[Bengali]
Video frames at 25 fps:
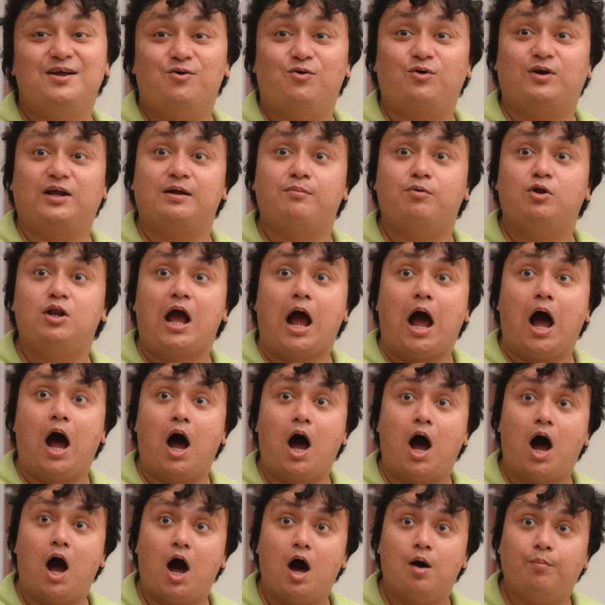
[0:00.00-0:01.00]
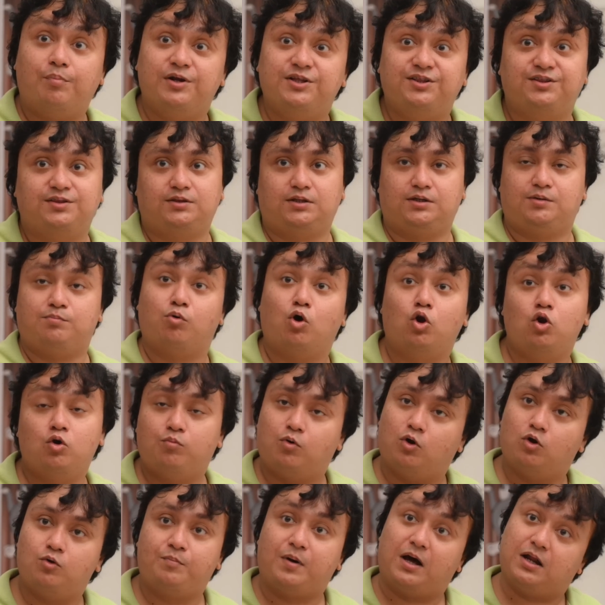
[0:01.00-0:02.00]
ওটাকে বলে আবৃত্তি বলো
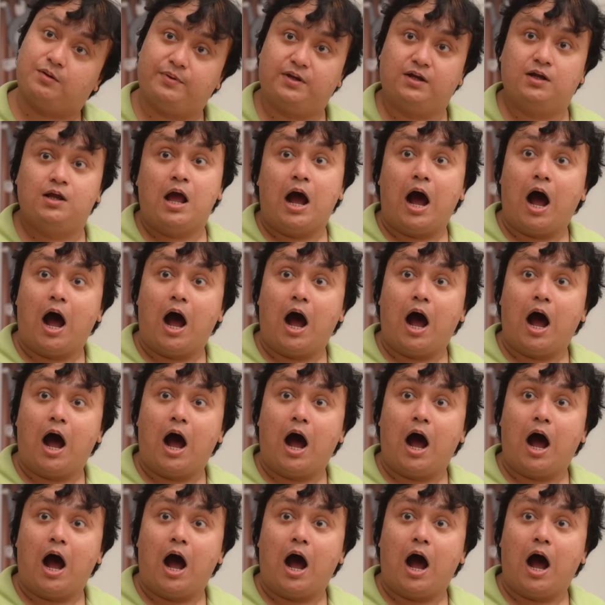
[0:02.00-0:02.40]
বলো পারবে